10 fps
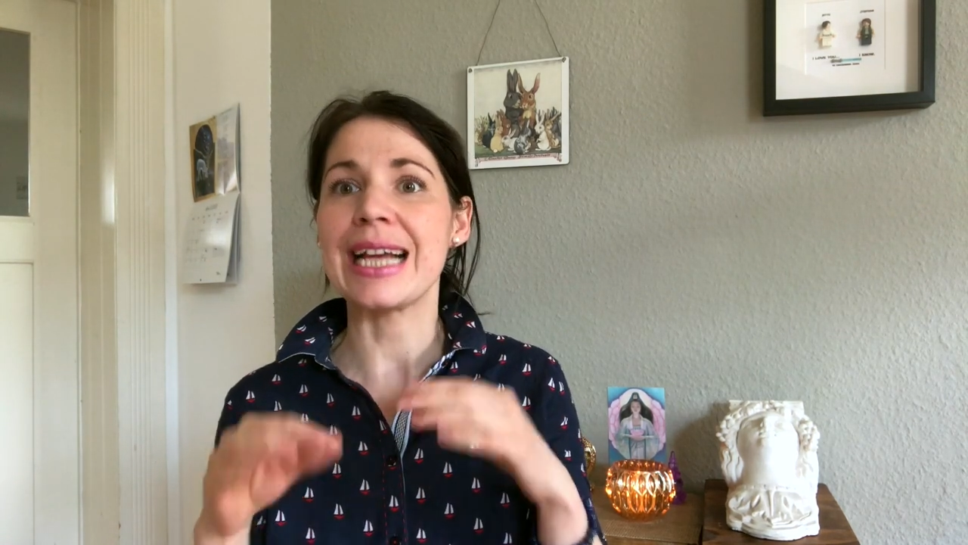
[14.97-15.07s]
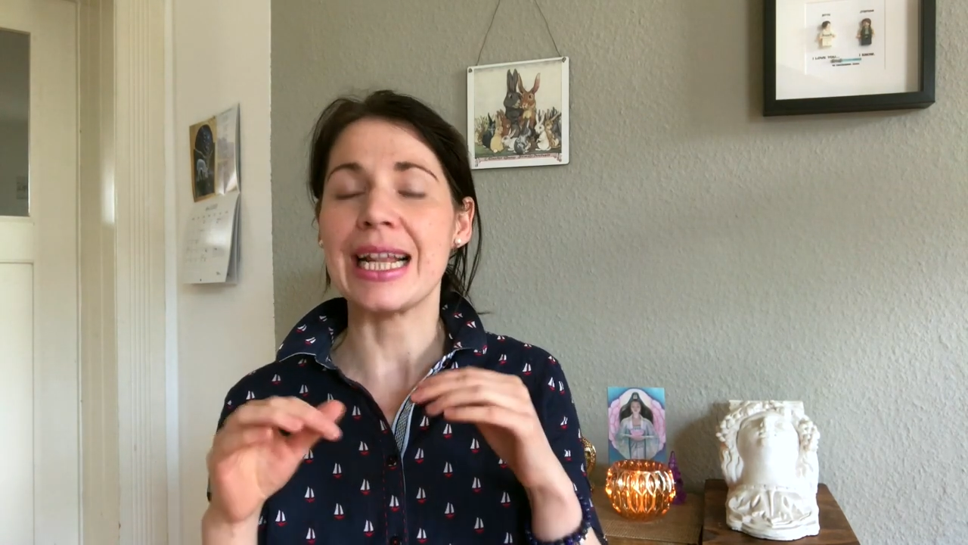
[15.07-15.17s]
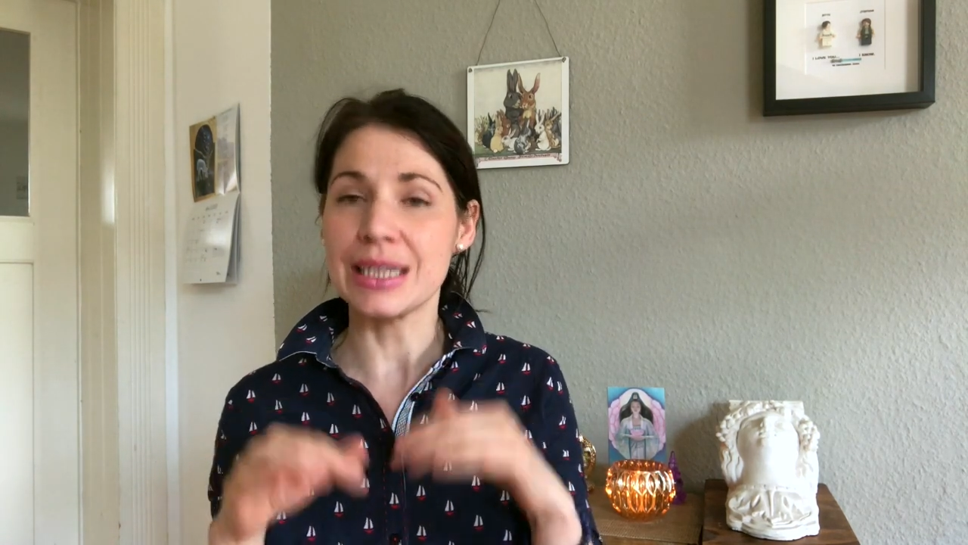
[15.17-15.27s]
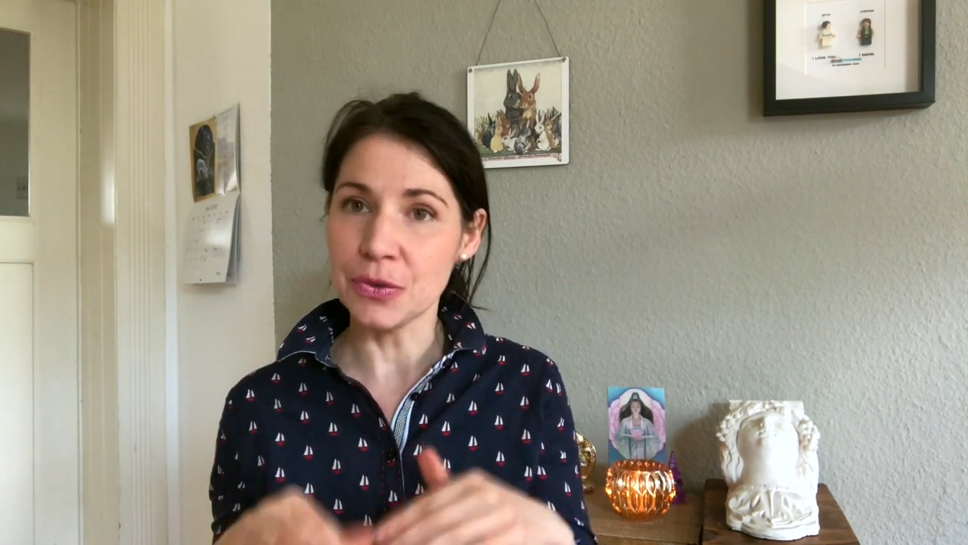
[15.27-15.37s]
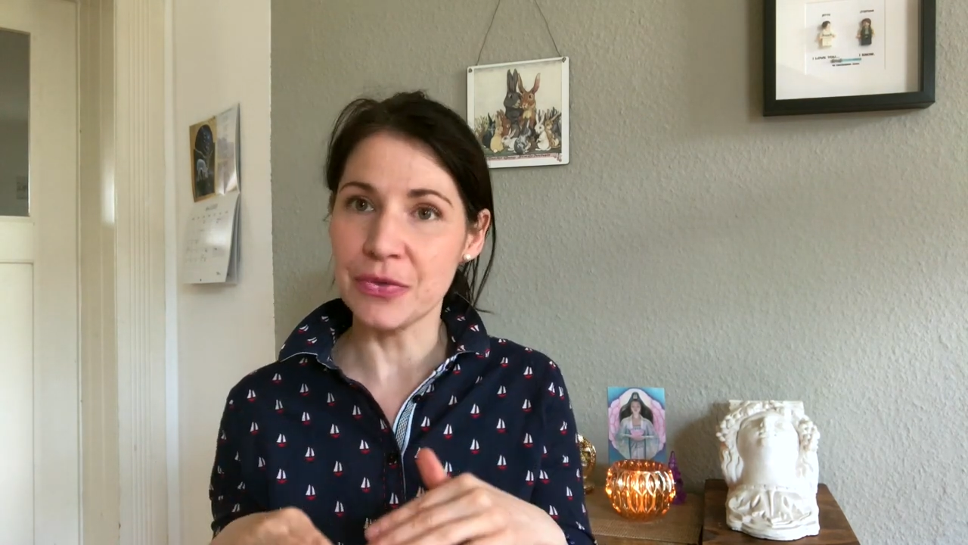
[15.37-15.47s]

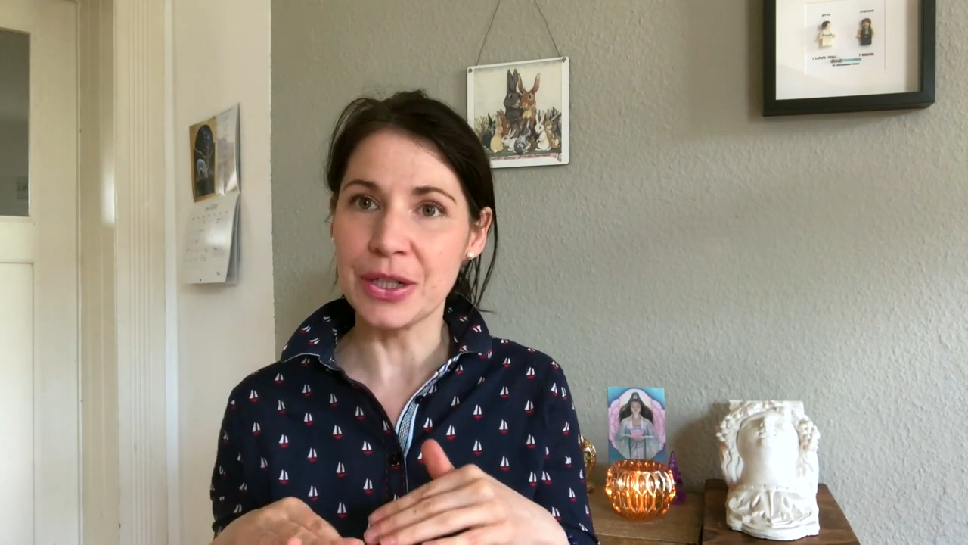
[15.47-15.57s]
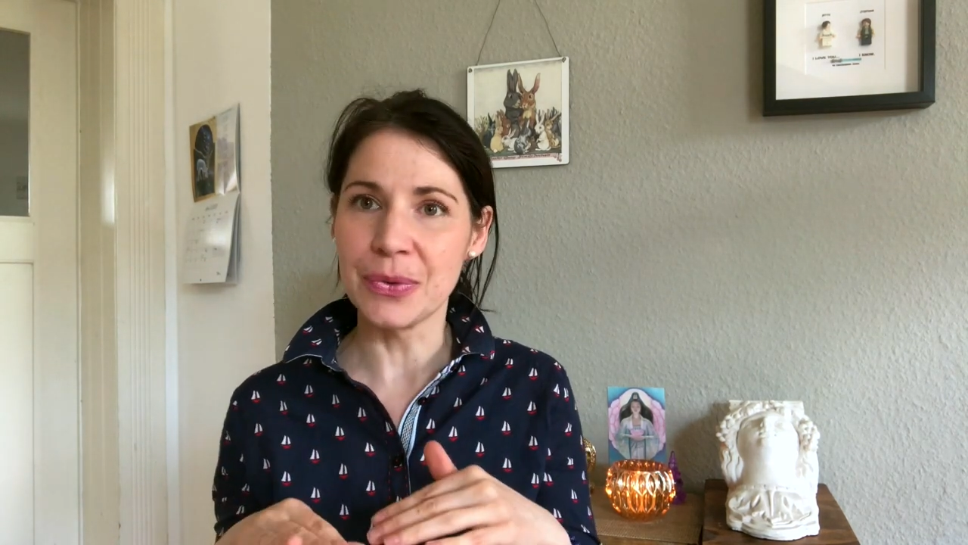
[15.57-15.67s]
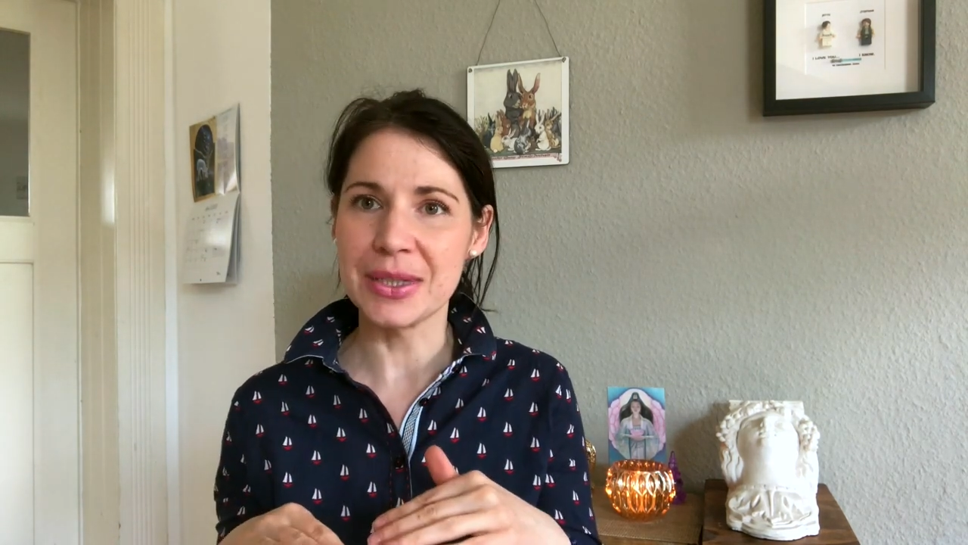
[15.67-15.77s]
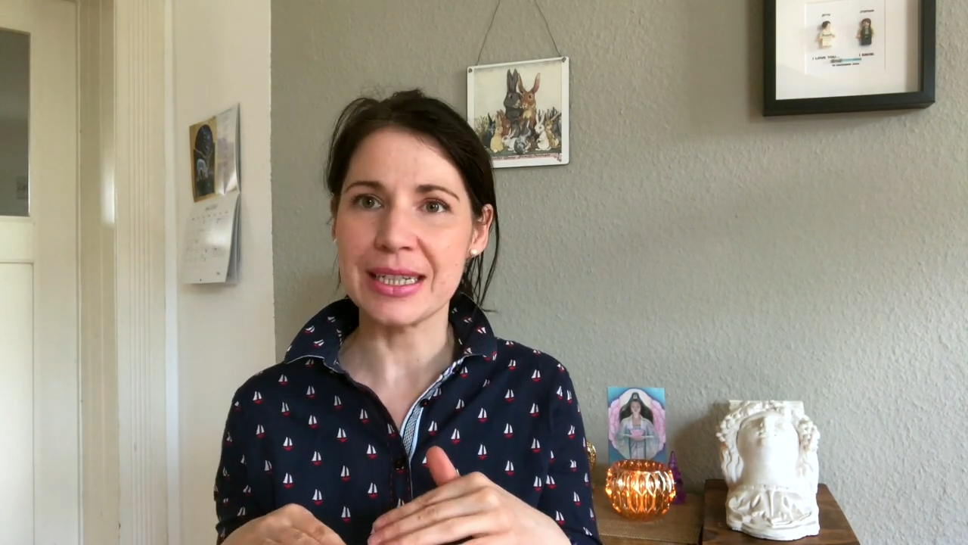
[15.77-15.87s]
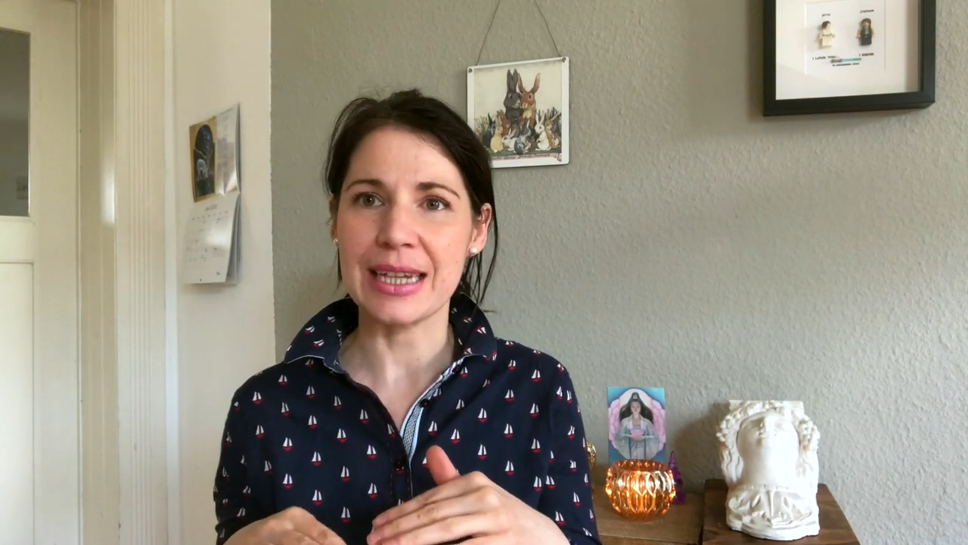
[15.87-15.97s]
ganz so viel
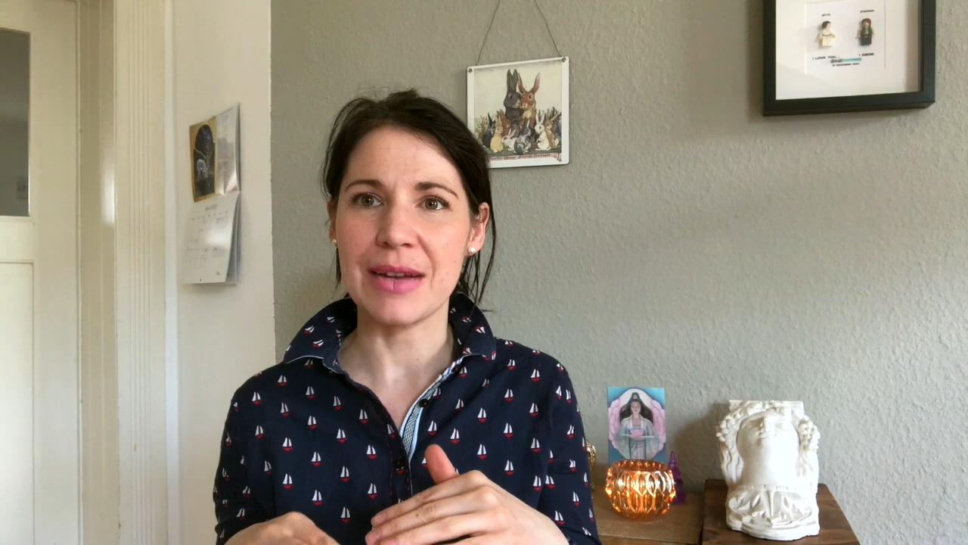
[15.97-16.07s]
los ist,